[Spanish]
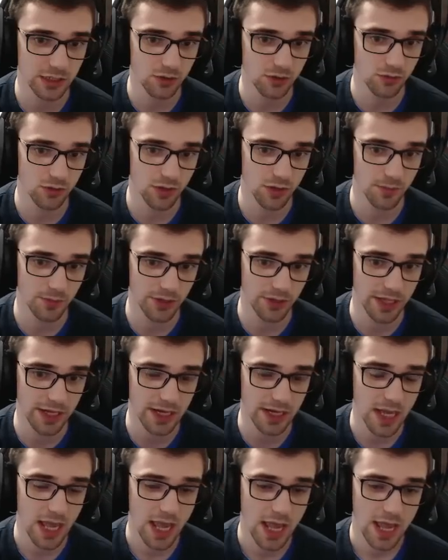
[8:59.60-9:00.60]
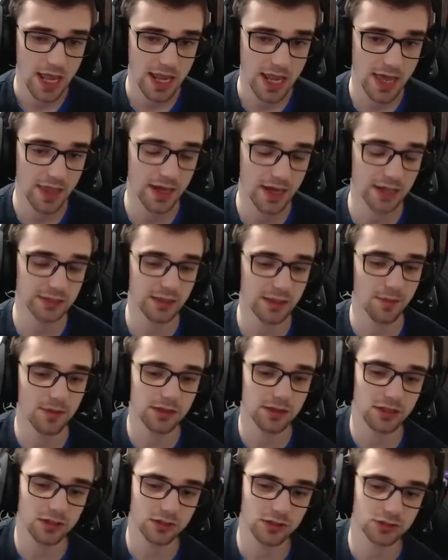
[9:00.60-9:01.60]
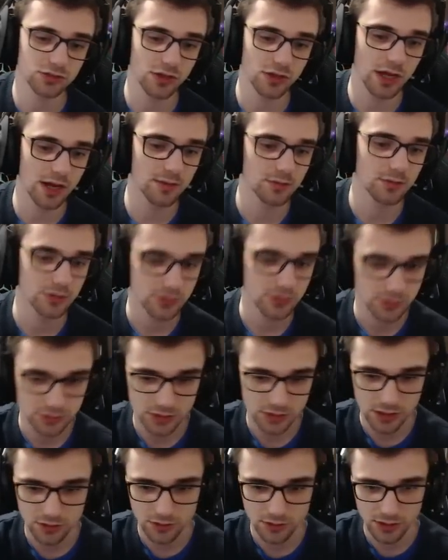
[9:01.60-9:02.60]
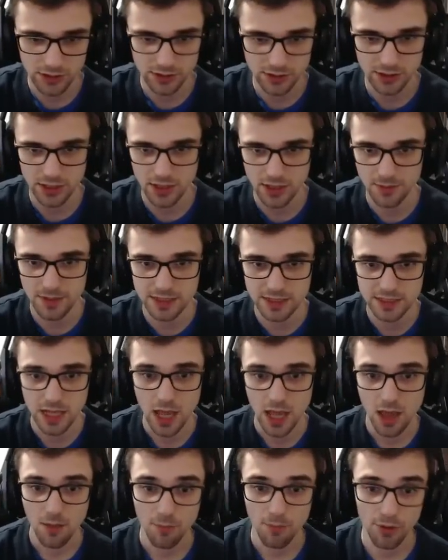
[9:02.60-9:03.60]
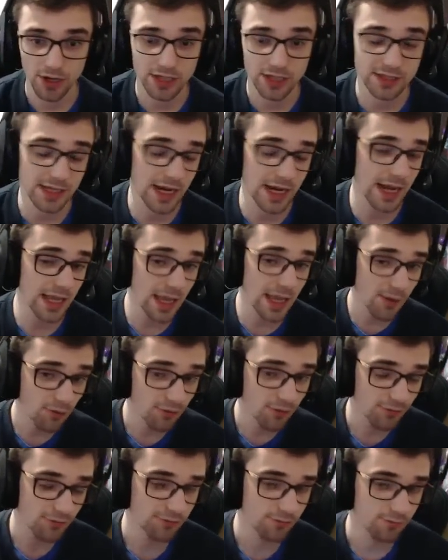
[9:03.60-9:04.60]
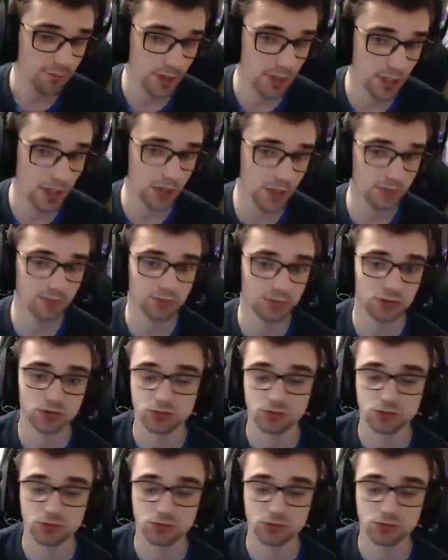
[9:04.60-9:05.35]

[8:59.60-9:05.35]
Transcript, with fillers: uno de poder y ya directamente con esto ganamos. O sea, no hay que hacer nada más. Podría tener a Jeff, pero pues